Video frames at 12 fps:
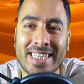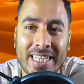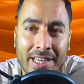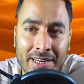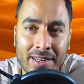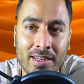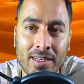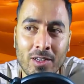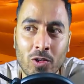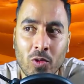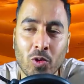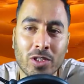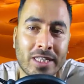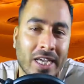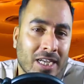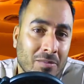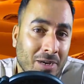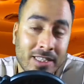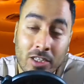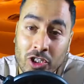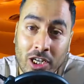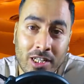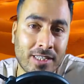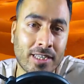تاثر والضغط ما
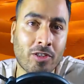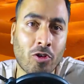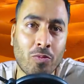قدرش على الضغط